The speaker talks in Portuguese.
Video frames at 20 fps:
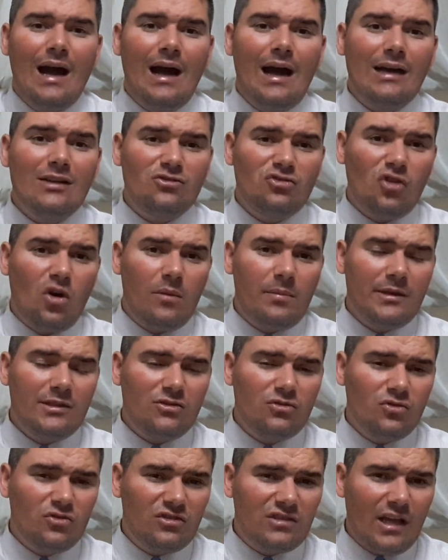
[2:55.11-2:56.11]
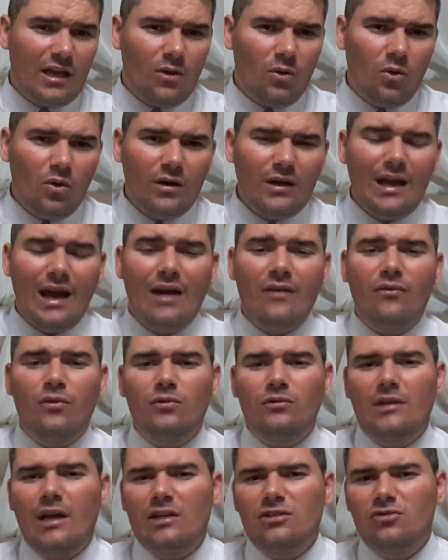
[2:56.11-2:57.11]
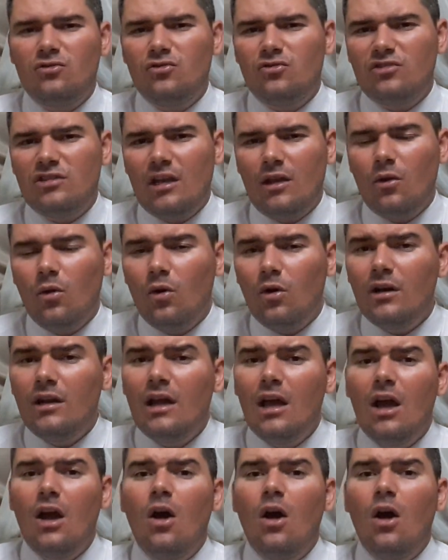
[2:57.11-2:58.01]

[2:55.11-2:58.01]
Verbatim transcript: as obras do Senhor, a vontade do Senhor,